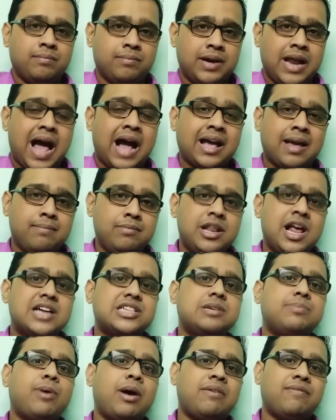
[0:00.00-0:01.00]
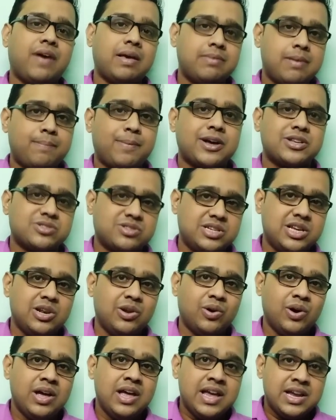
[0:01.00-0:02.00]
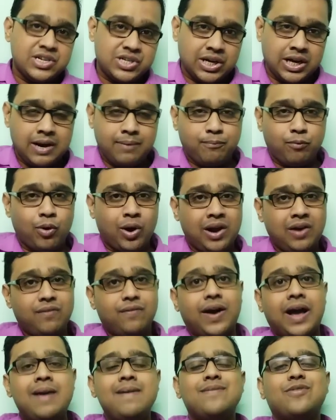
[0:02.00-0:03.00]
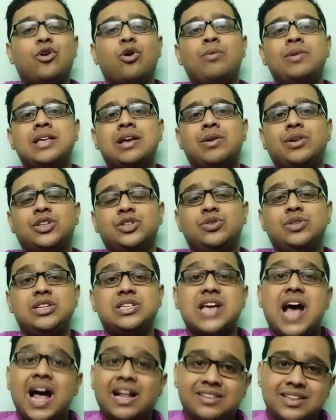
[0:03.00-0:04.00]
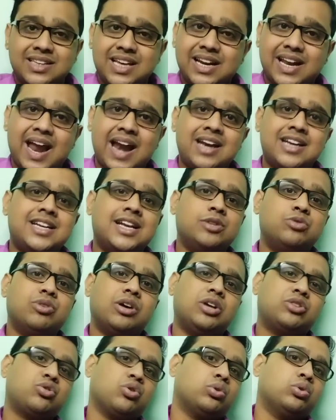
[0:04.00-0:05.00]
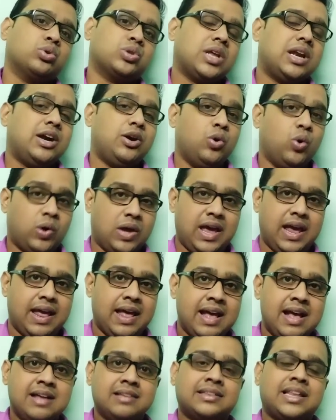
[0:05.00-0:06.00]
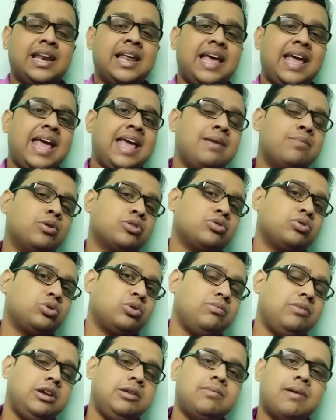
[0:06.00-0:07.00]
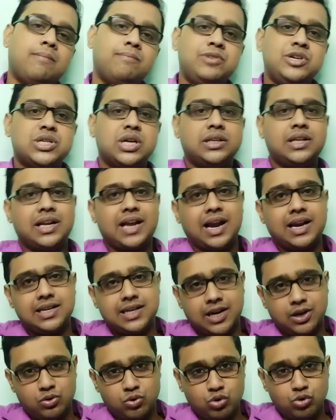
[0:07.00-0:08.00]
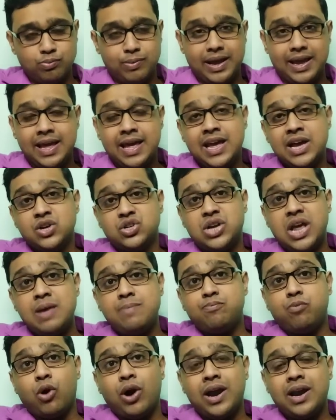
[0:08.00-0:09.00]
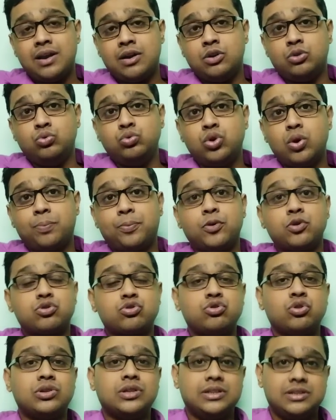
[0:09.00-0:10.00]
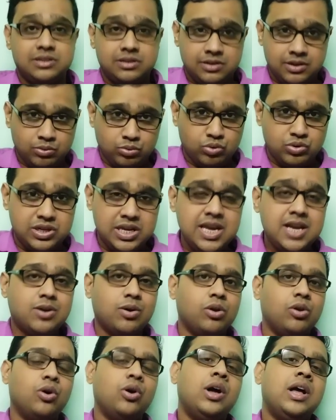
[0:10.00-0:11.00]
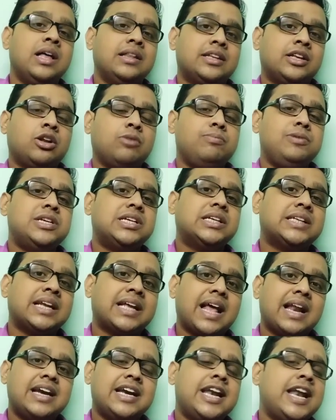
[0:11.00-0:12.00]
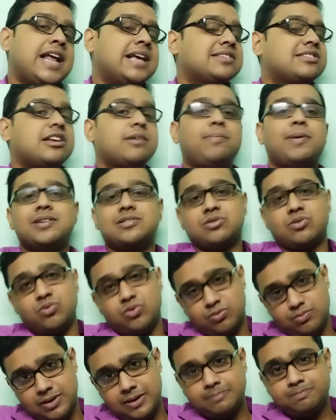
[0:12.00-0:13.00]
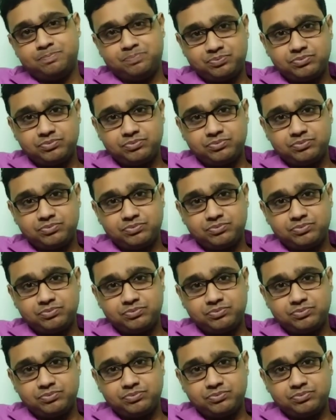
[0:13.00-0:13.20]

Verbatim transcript: মানে আগে বিরাশি পয়েন্ট ফাইভে পাস ছিল সেখানে পয়েন্ট ফাইভ কমে যাওয়াতে যদি সাত হাজার ক্যান্ডিডেট দু হাজার চোদ্দো সালে ঢোকে তাহলে এই বছর তো মিনিমাম বিশ হাজার ক্যান্ডিডেট ঢুকবে সেই পয়েন্ট দুটো প্রশ্ন যেহেতু ঠিক হলো তাহলে বিশ হাজার ক্যান্ডিডেট এক্সট্রা পাস করবে